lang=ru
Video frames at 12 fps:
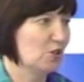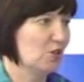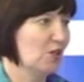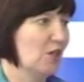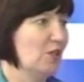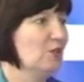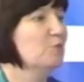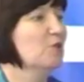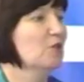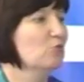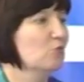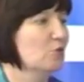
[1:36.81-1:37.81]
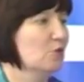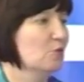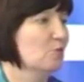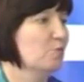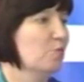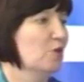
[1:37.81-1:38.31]
алгоритм,
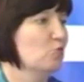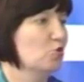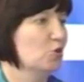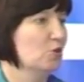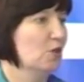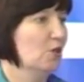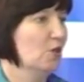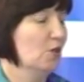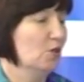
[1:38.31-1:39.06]
который положено –